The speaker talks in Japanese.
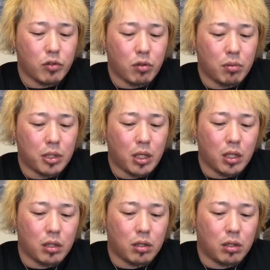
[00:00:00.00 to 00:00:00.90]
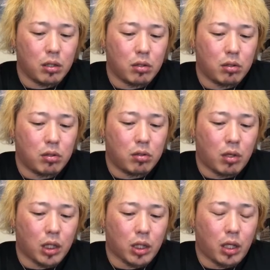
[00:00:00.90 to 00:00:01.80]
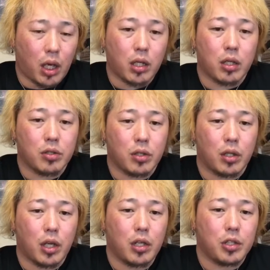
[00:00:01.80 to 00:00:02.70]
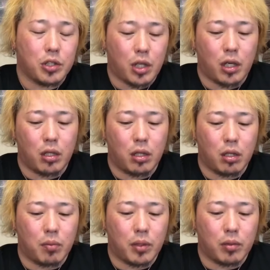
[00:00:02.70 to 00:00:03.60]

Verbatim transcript: ちょっとコブラと語り合いたいですね何したりっても